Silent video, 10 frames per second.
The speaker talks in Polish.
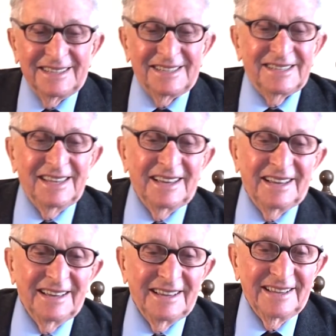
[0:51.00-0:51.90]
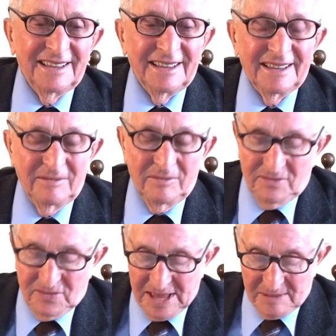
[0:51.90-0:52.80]
z tych,
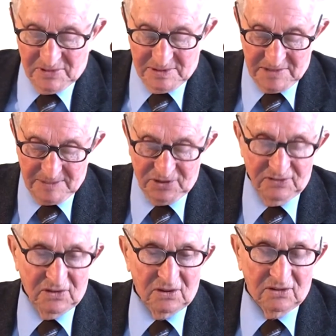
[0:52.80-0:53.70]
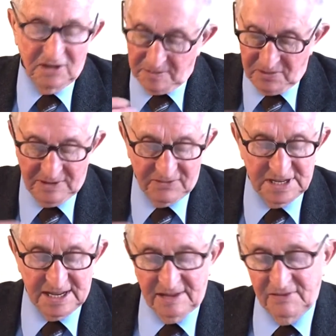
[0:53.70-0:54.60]
bo ja byłem na podwórku, nie byłem w
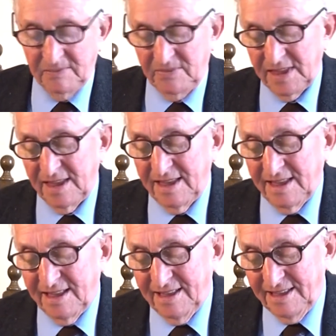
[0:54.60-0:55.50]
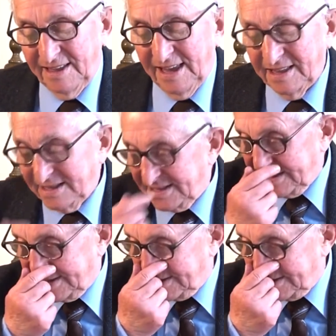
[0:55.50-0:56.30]
cerkwi, jeden z,